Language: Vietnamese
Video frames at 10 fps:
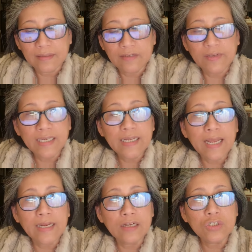tại vì cái
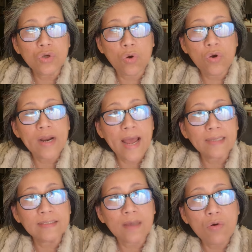này nó trổ
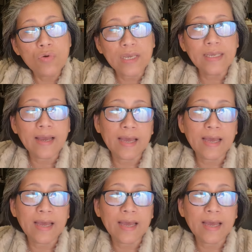ra sau khi